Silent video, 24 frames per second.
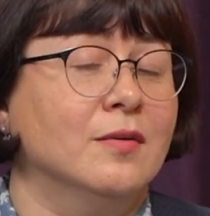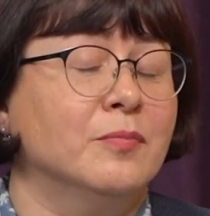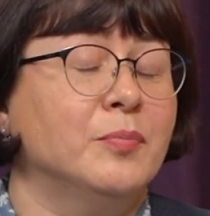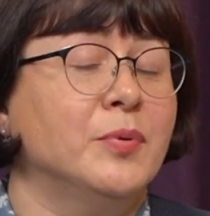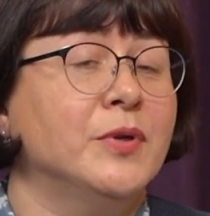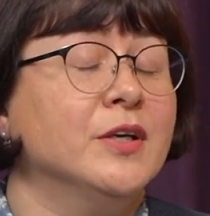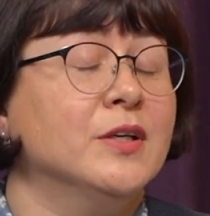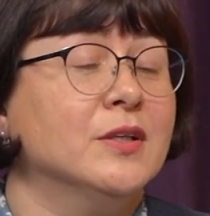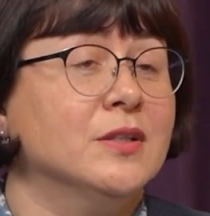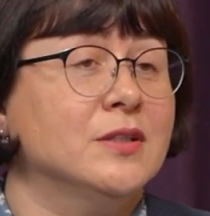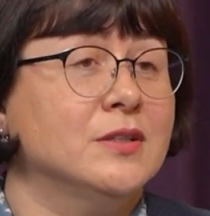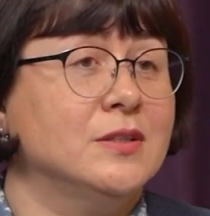
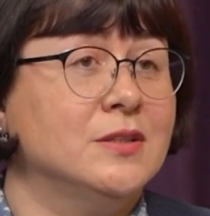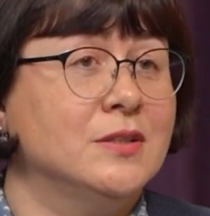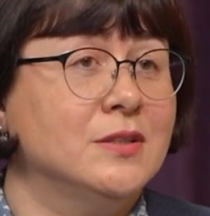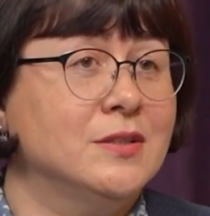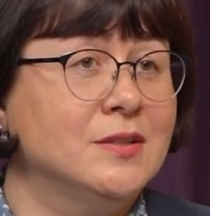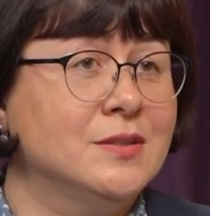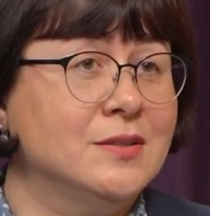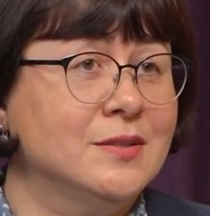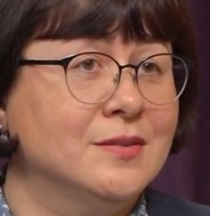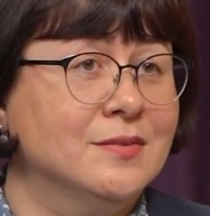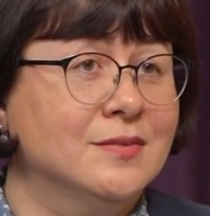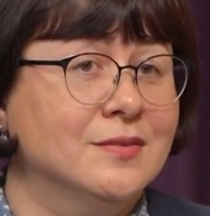
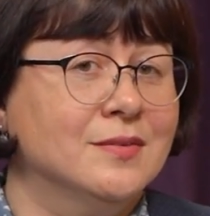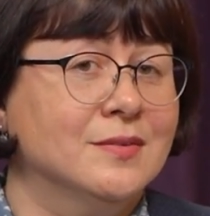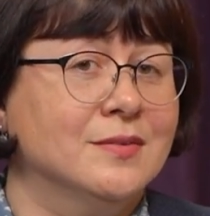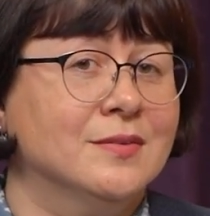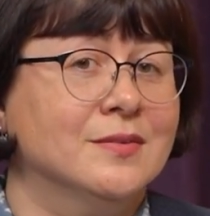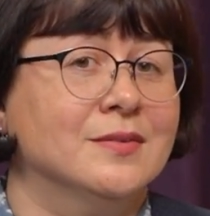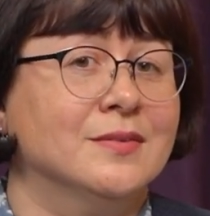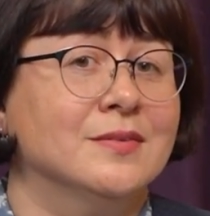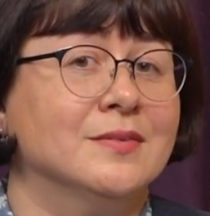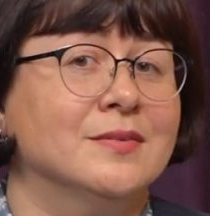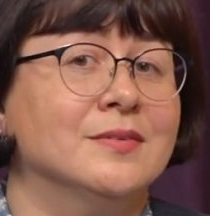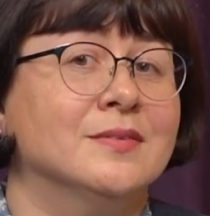приходить
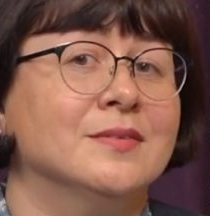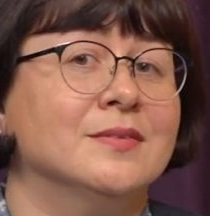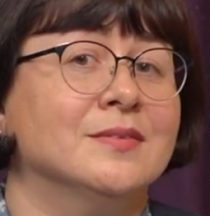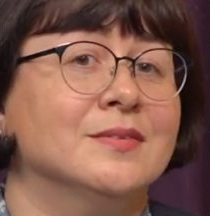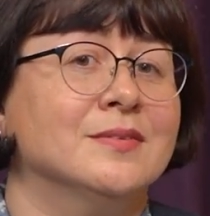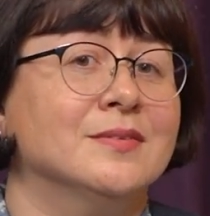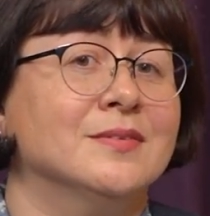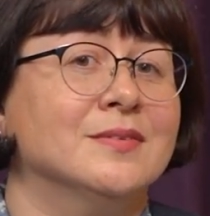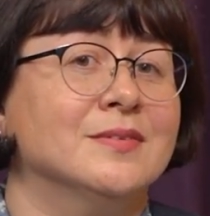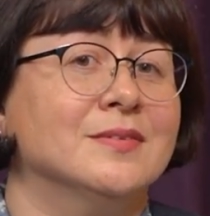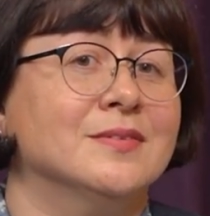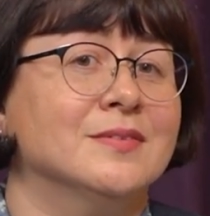
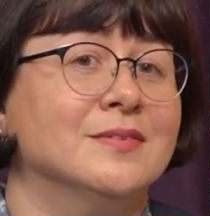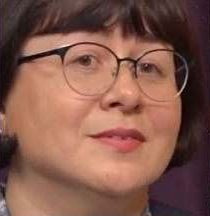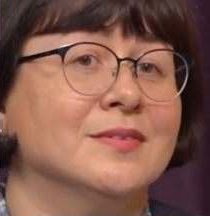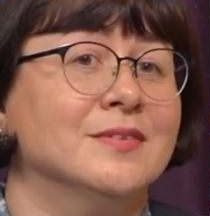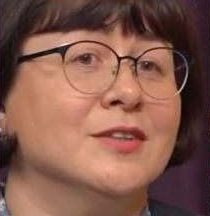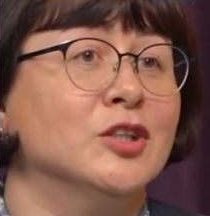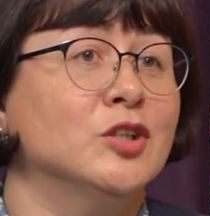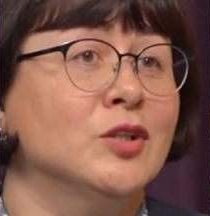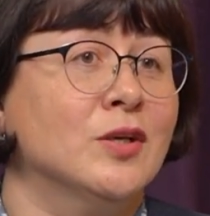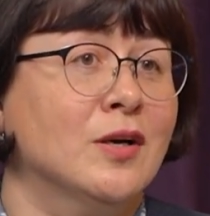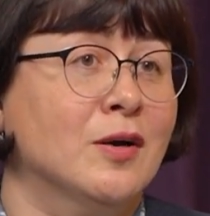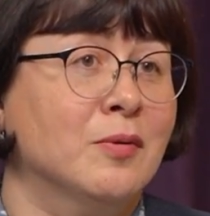
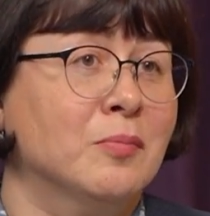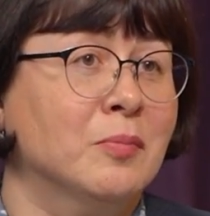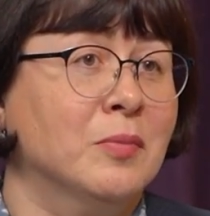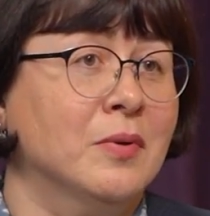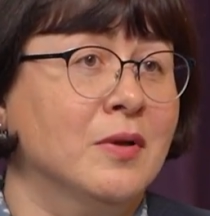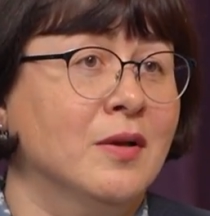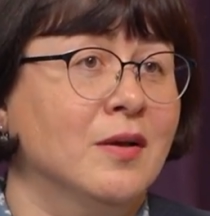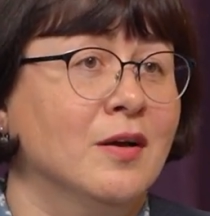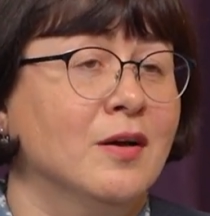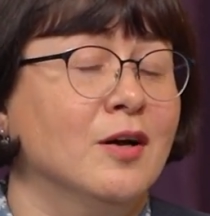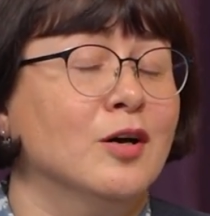к нам,